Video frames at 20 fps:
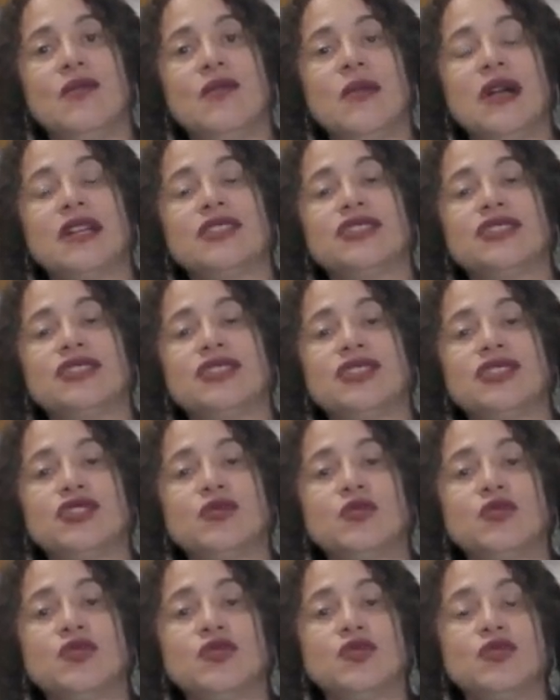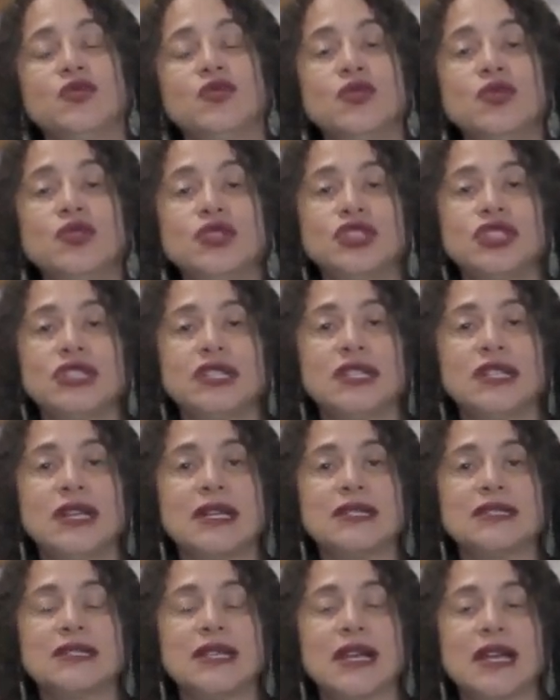o machismo surge
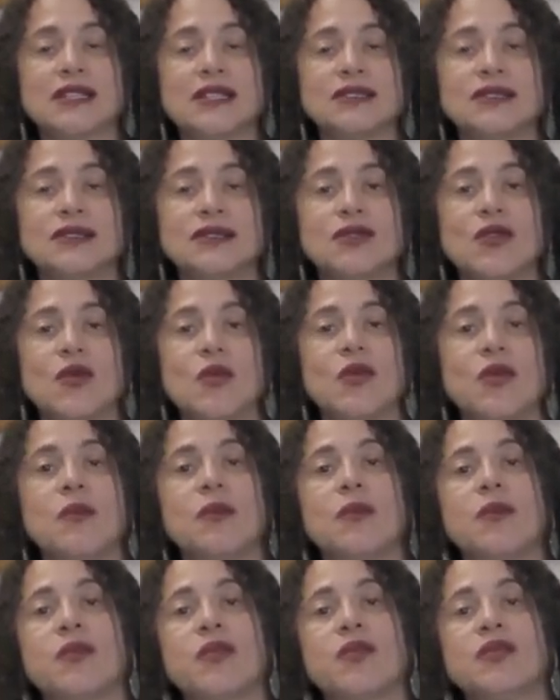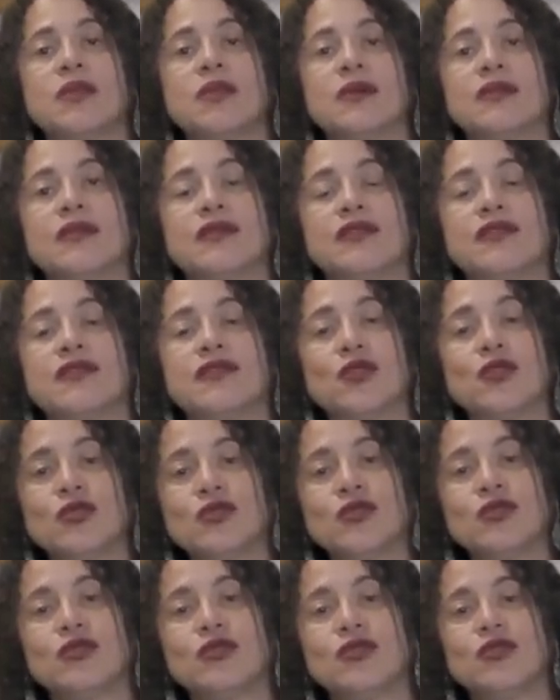lá atrás como do,
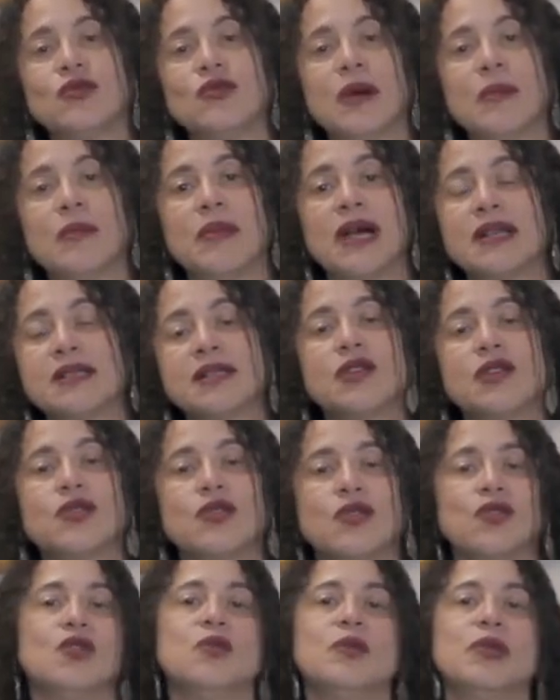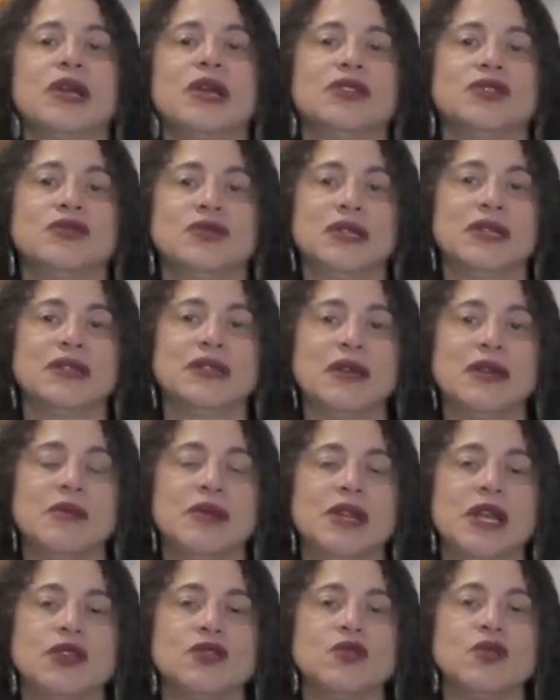fruto de uma base econômica de um
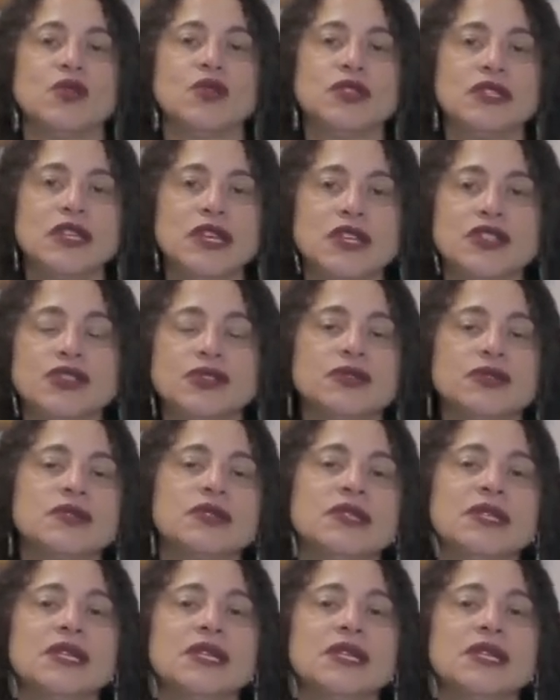determinado contexto